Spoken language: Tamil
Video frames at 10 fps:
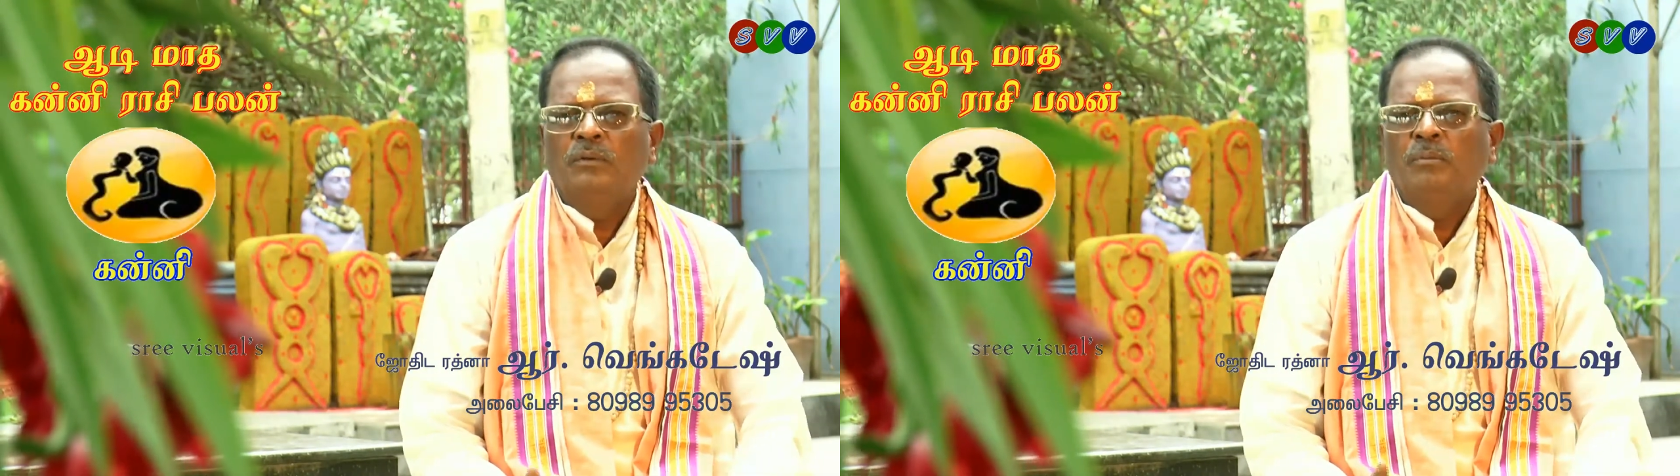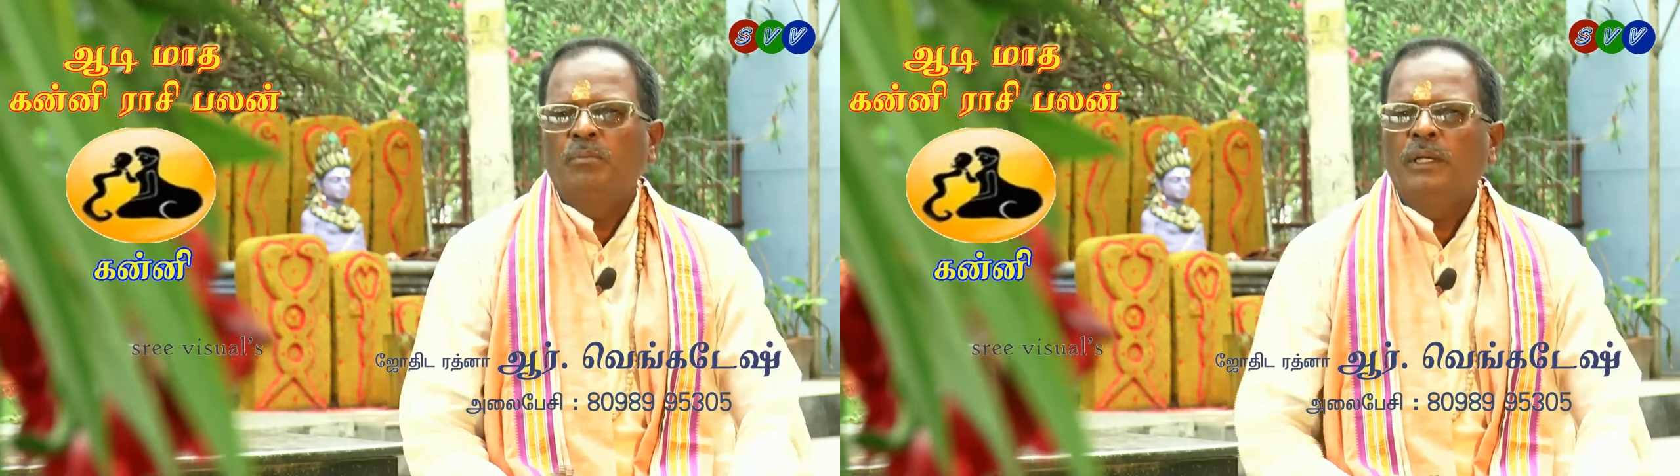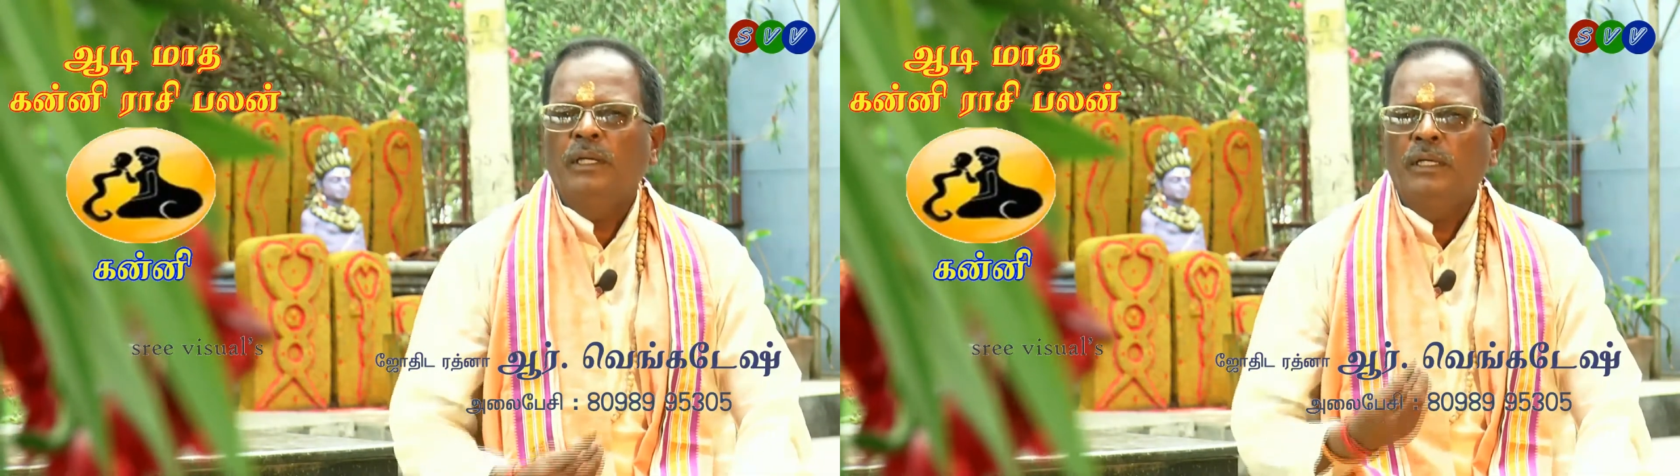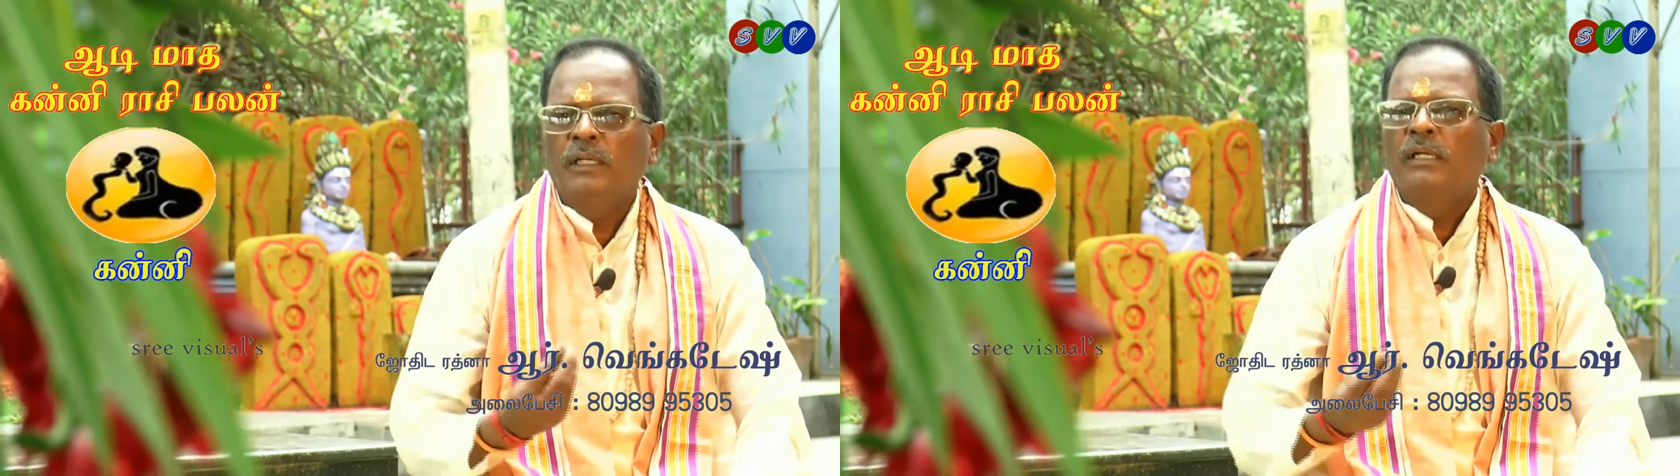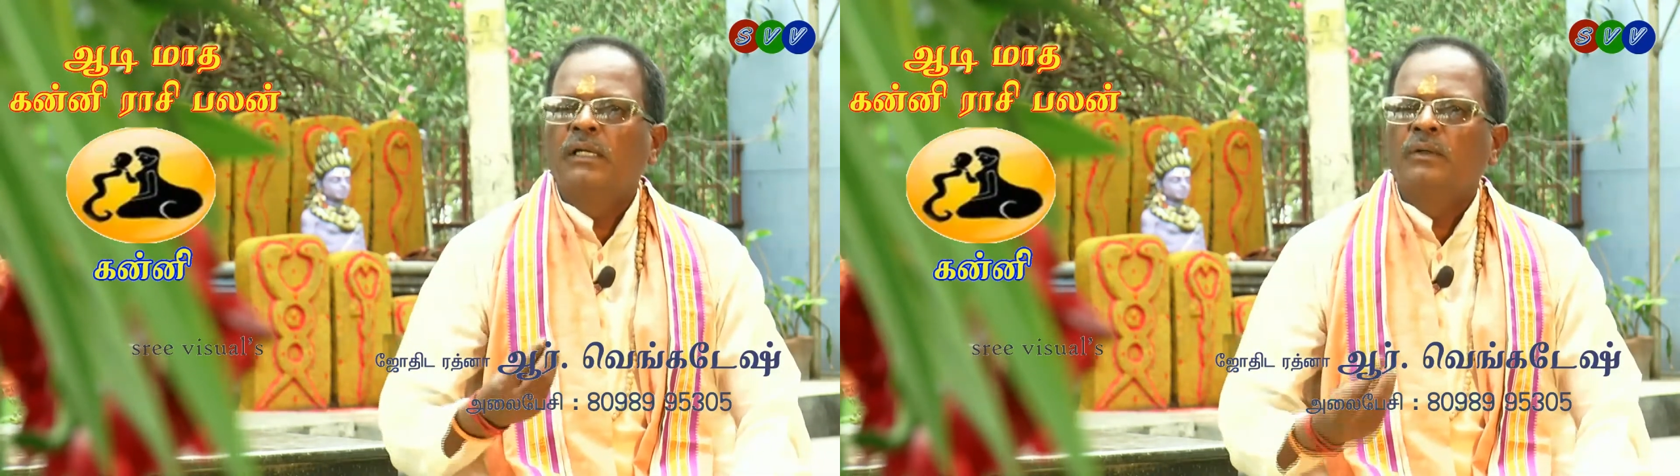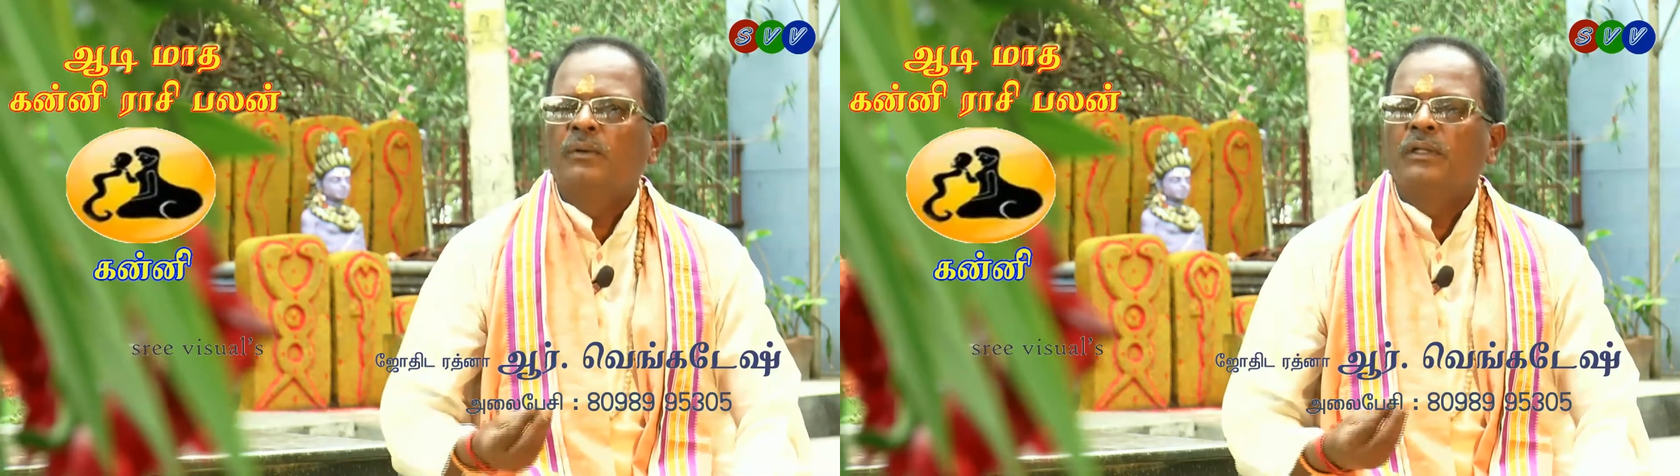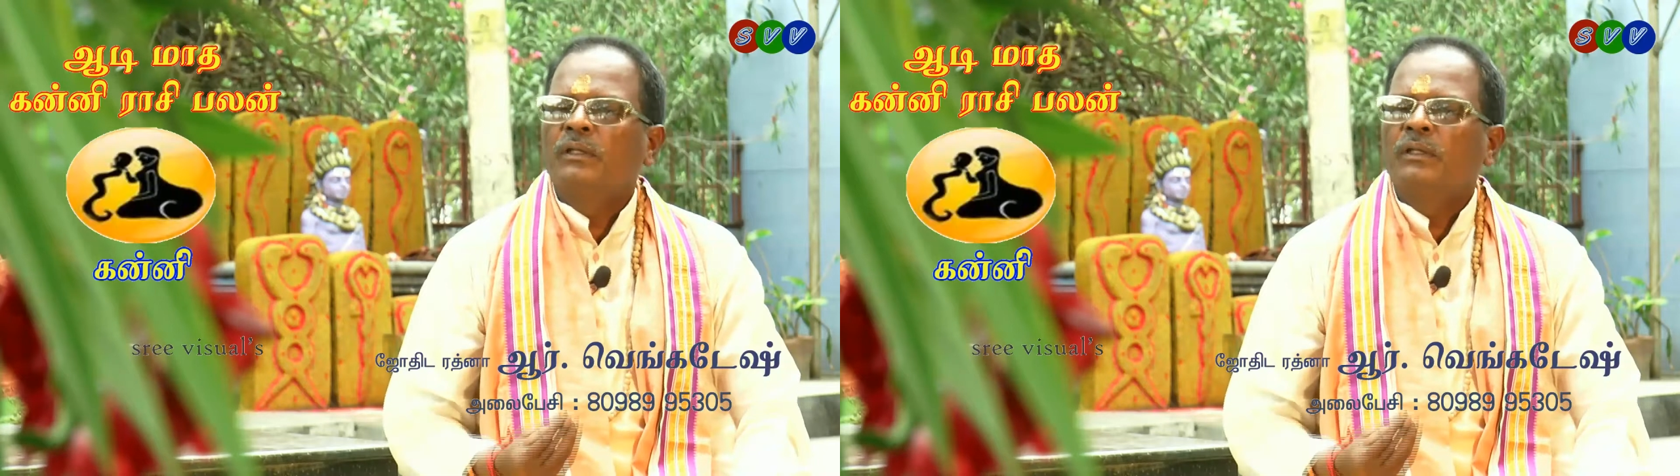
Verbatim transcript: ஒரு பெரிய கிரகங்களுடைய